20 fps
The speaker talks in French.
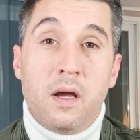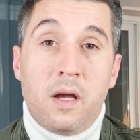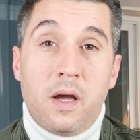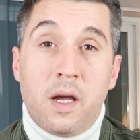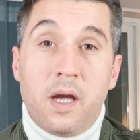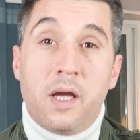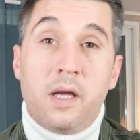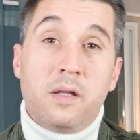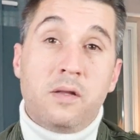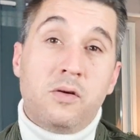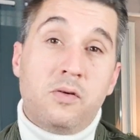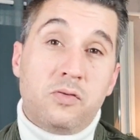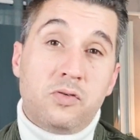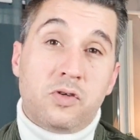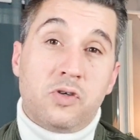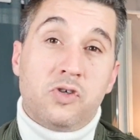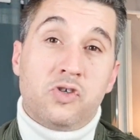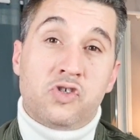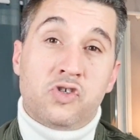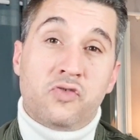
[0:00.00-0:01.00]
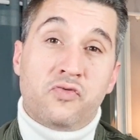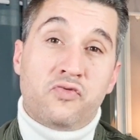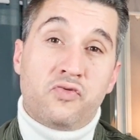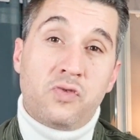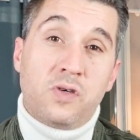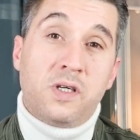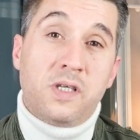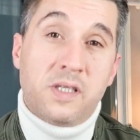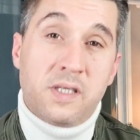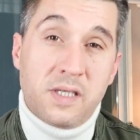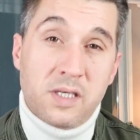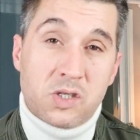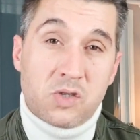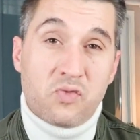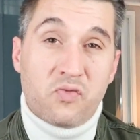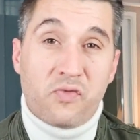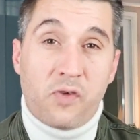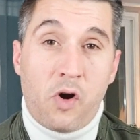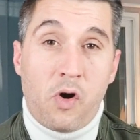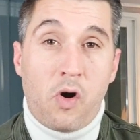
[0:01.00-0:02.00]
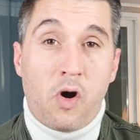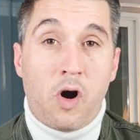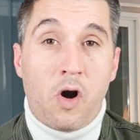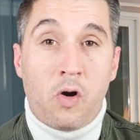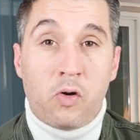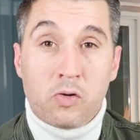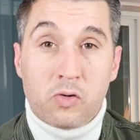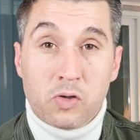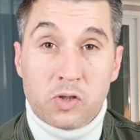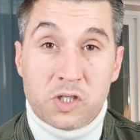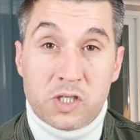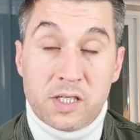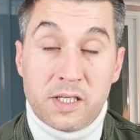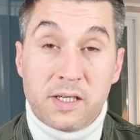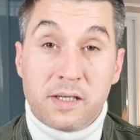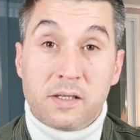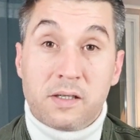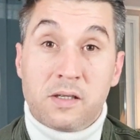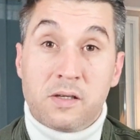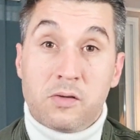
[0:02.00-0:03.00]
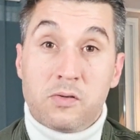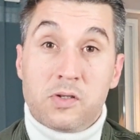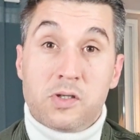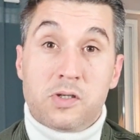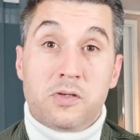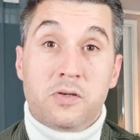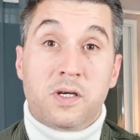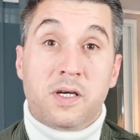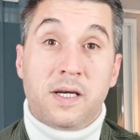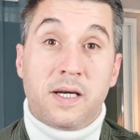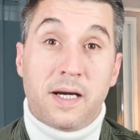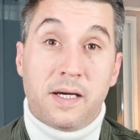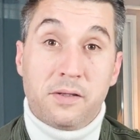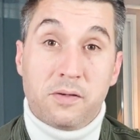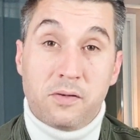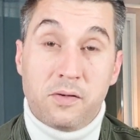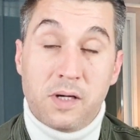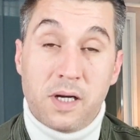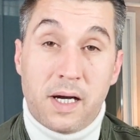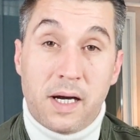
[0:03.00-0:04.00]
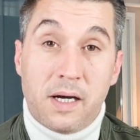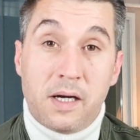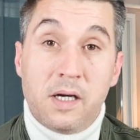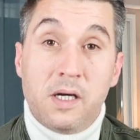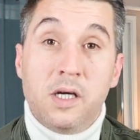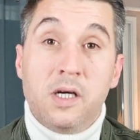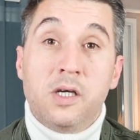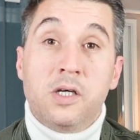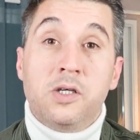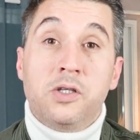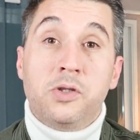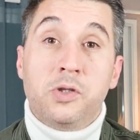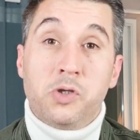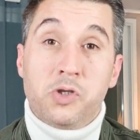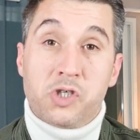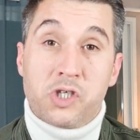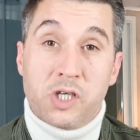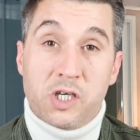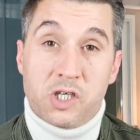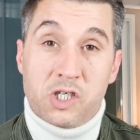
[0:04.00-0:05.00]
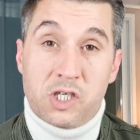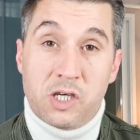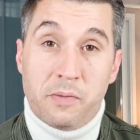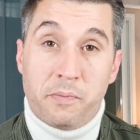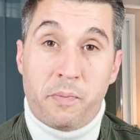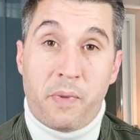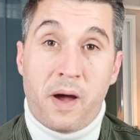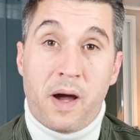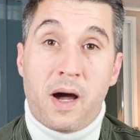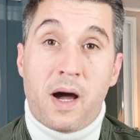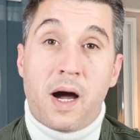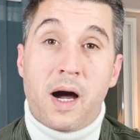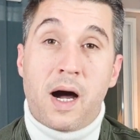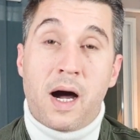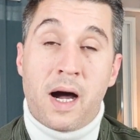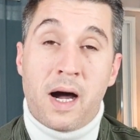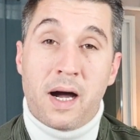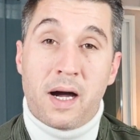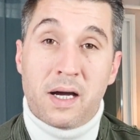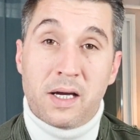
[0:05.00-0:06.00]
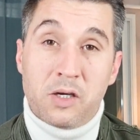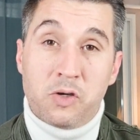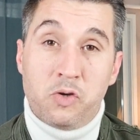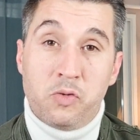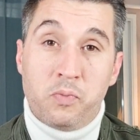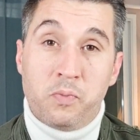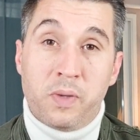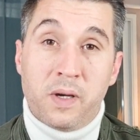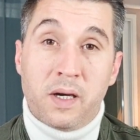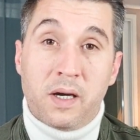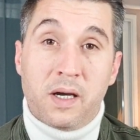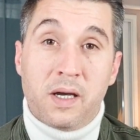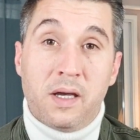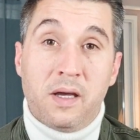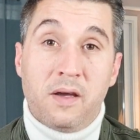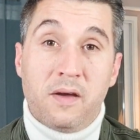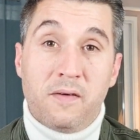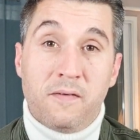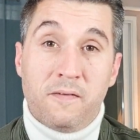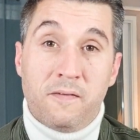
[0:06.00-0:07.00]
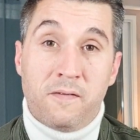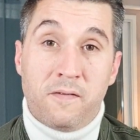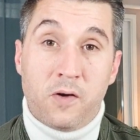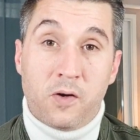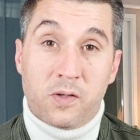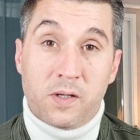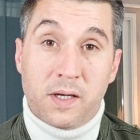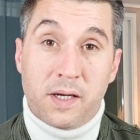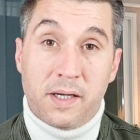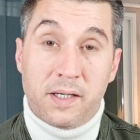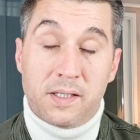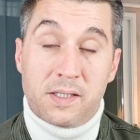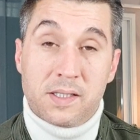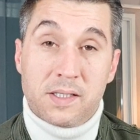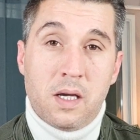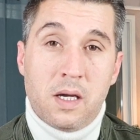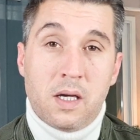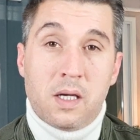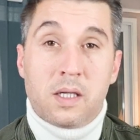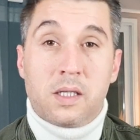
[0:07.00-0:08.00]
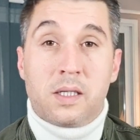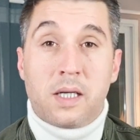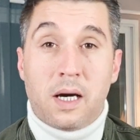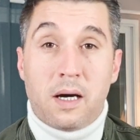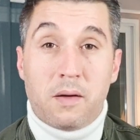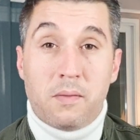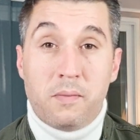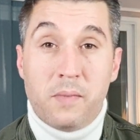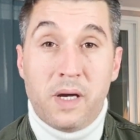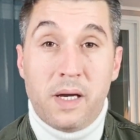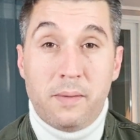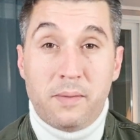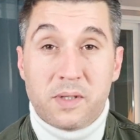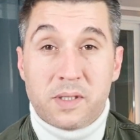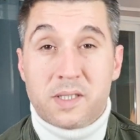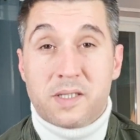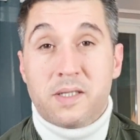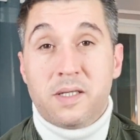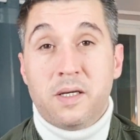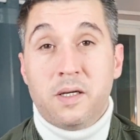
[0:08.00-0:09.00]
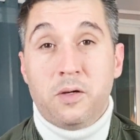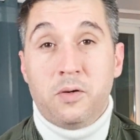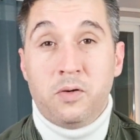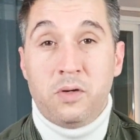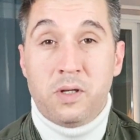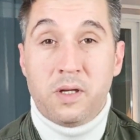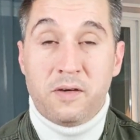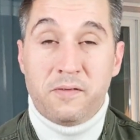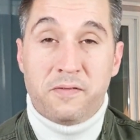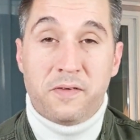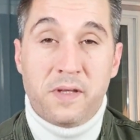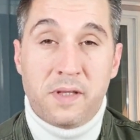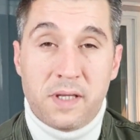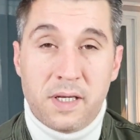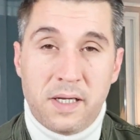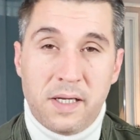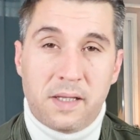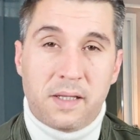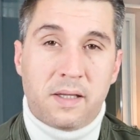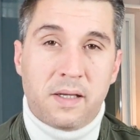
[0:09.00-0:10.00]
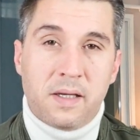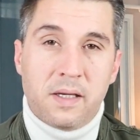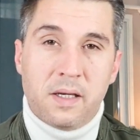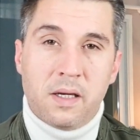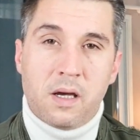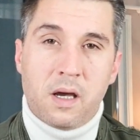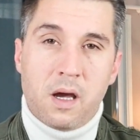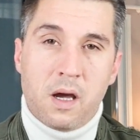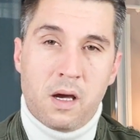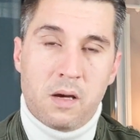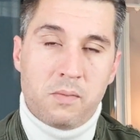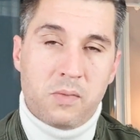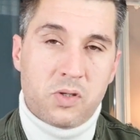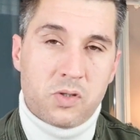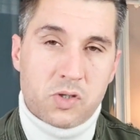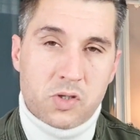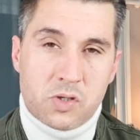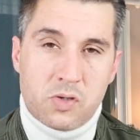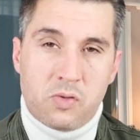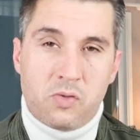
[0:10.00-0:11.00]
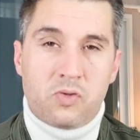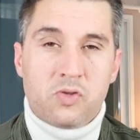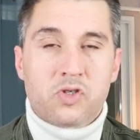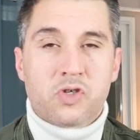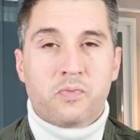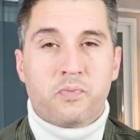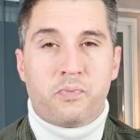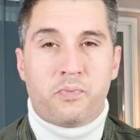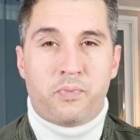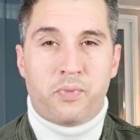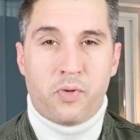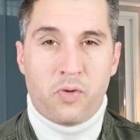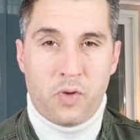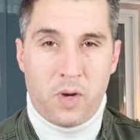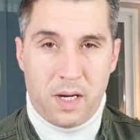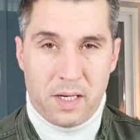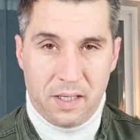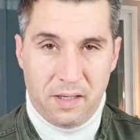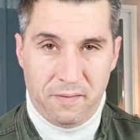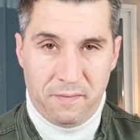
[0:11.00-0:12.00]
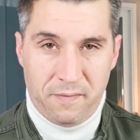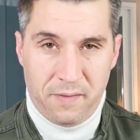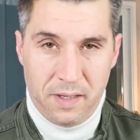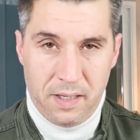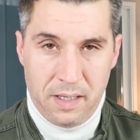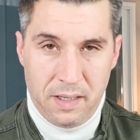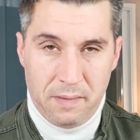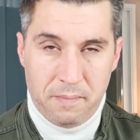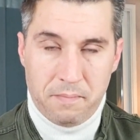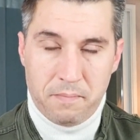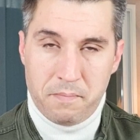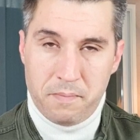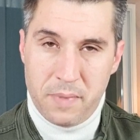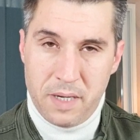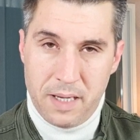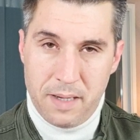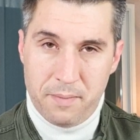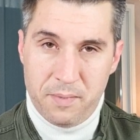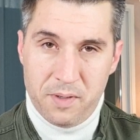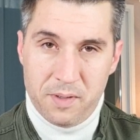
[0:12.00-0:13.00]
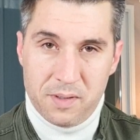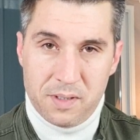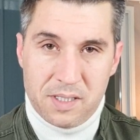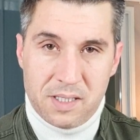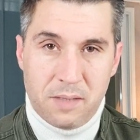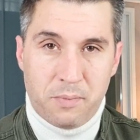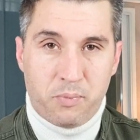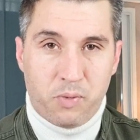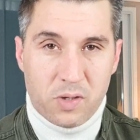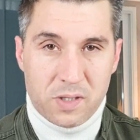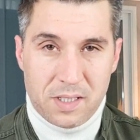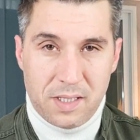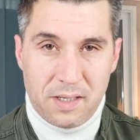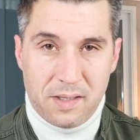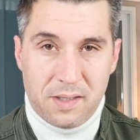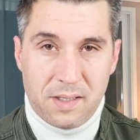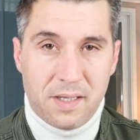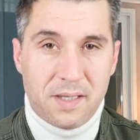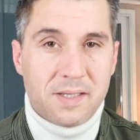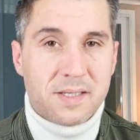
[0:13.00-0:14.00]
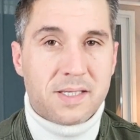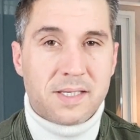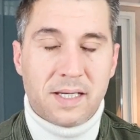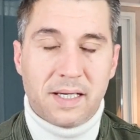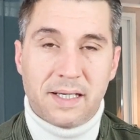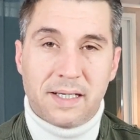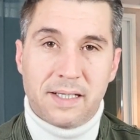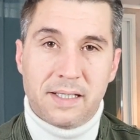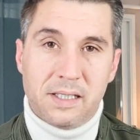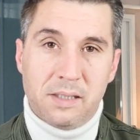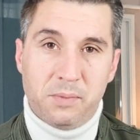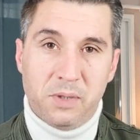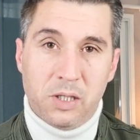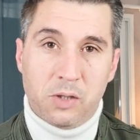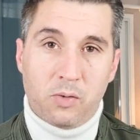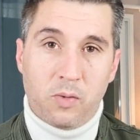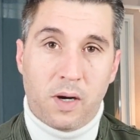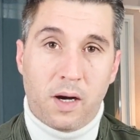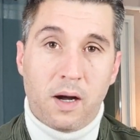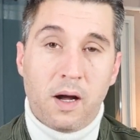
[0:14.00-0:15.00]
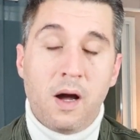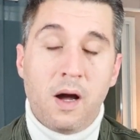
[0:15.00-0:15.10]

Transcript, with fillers: Et donc, je vous le dis souvent en coaching, dans ce cadre-là, ne cherchez pas à récupérer votre ex. Car même si une infidélité, un mensonge peut arriver, même si pour certains c'est rédhibitoire.